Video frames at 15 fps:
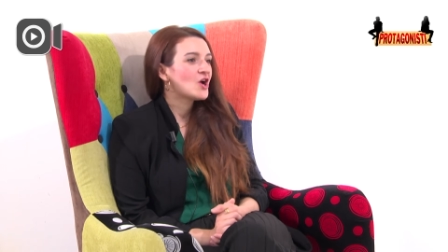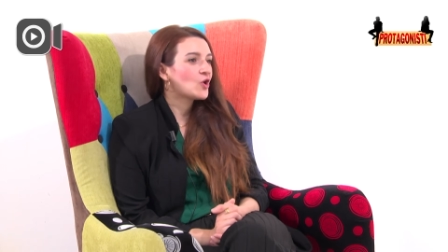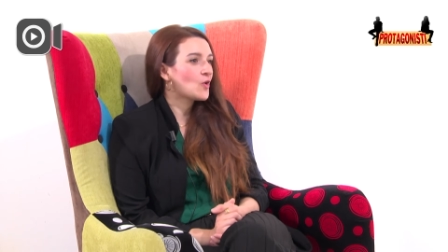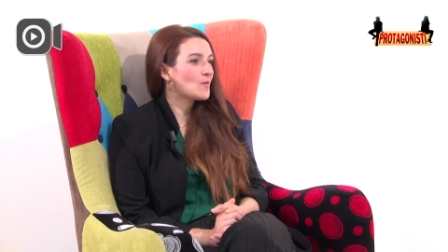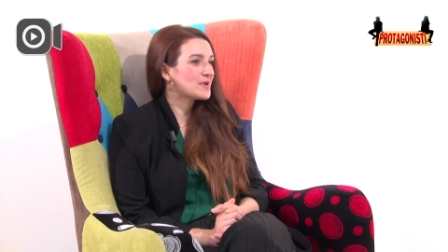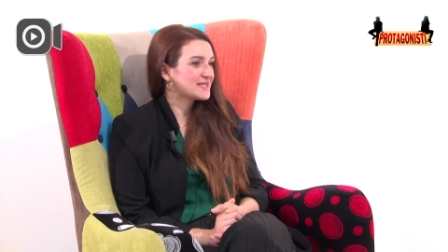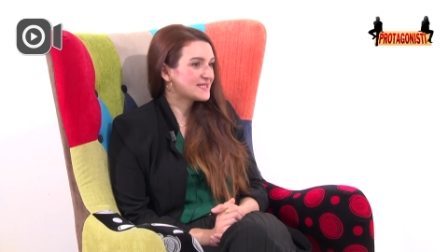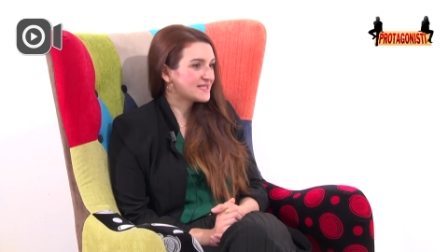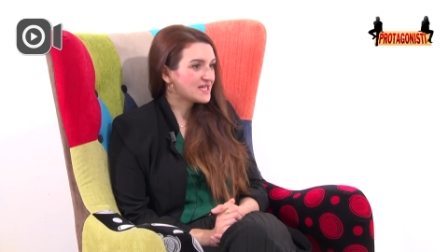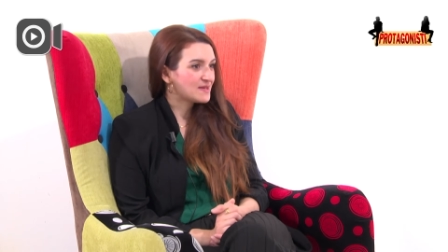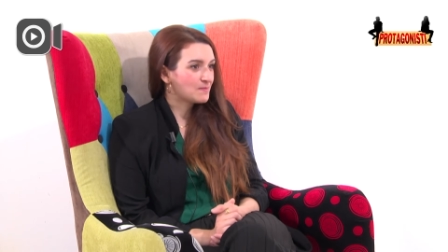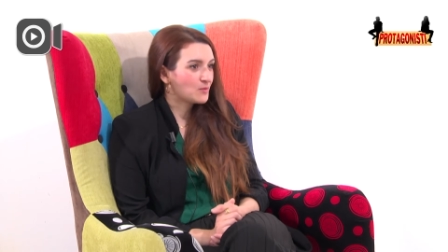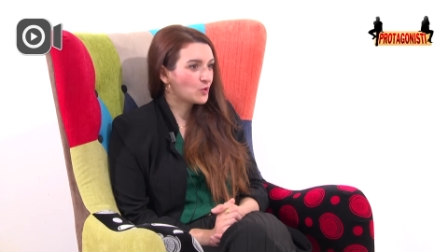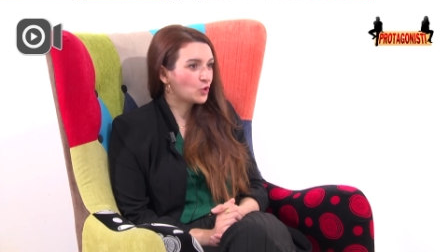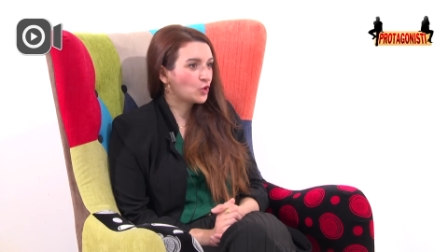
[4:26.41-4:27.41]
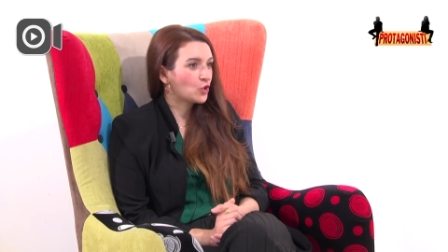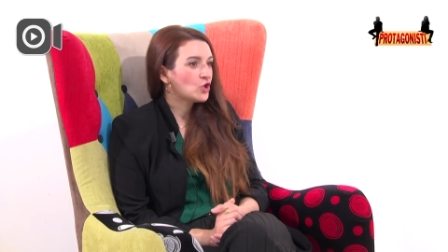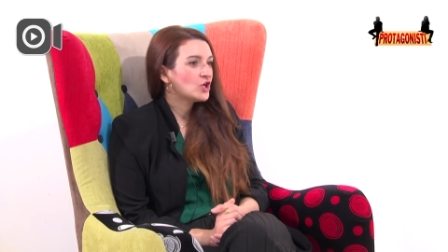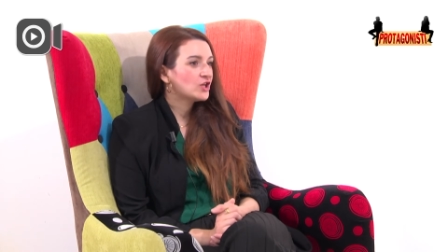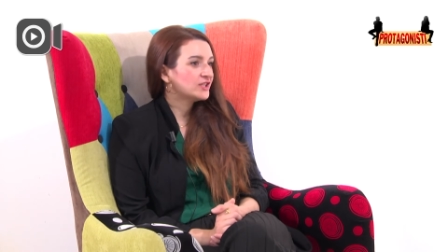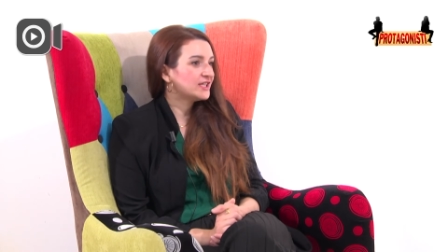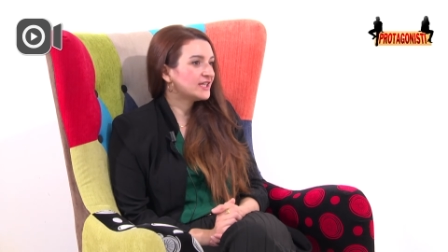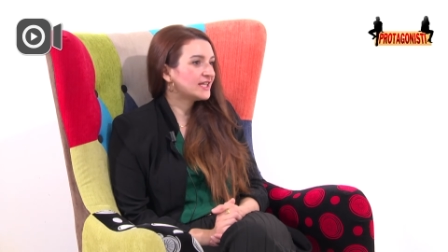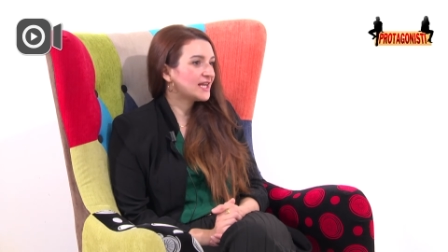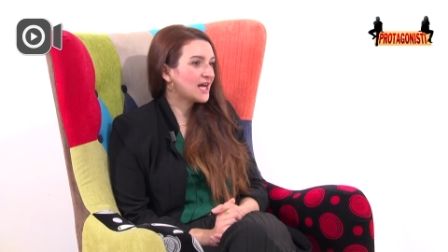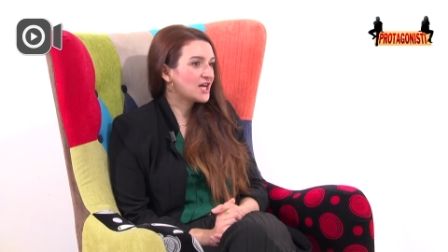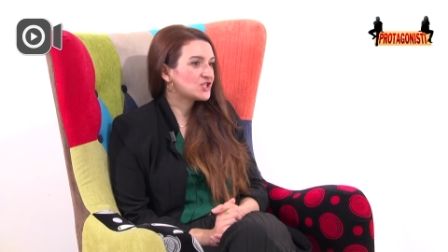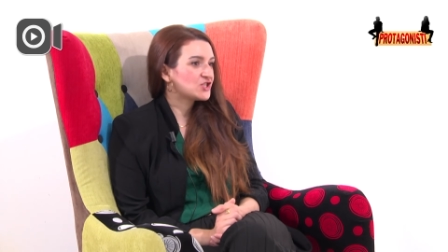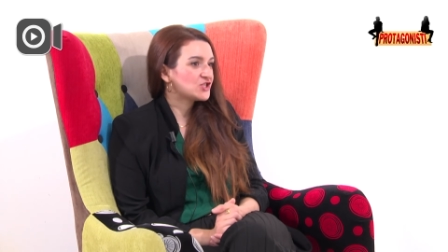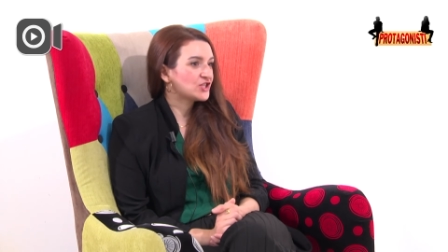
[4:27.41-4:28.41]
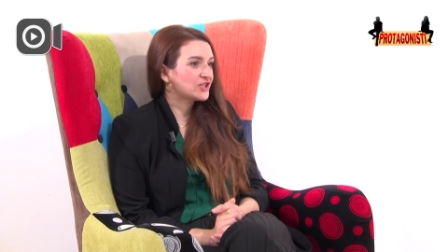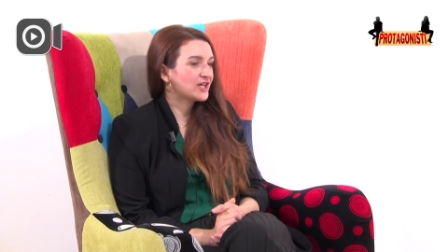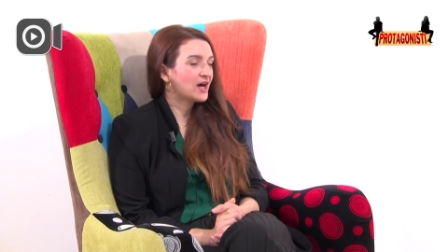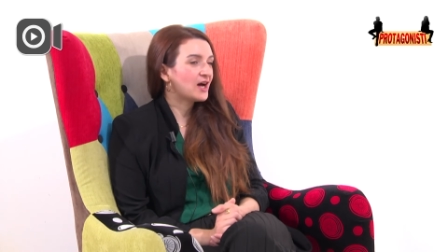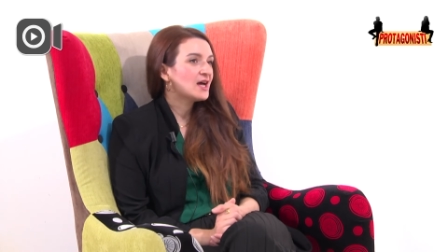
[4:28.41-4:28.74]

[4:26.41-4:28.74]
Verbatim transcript: come simbolo di rinascita